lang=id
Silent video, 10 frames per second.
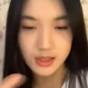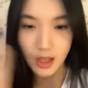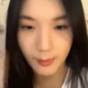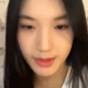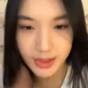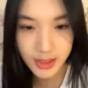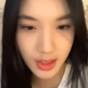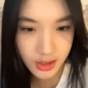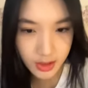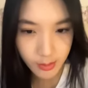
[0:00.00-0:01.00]
Selamat
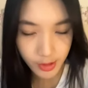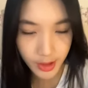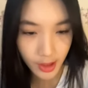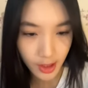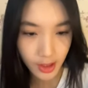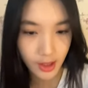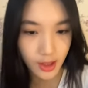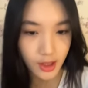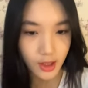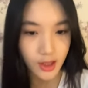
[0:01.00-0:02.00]
siang semuanya.
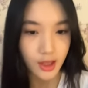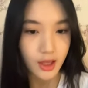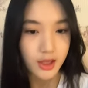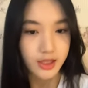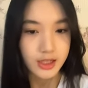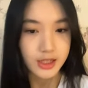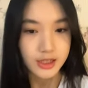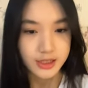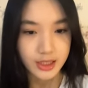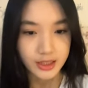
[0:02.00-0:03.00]

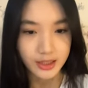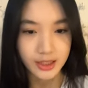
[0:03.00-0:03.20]
Siang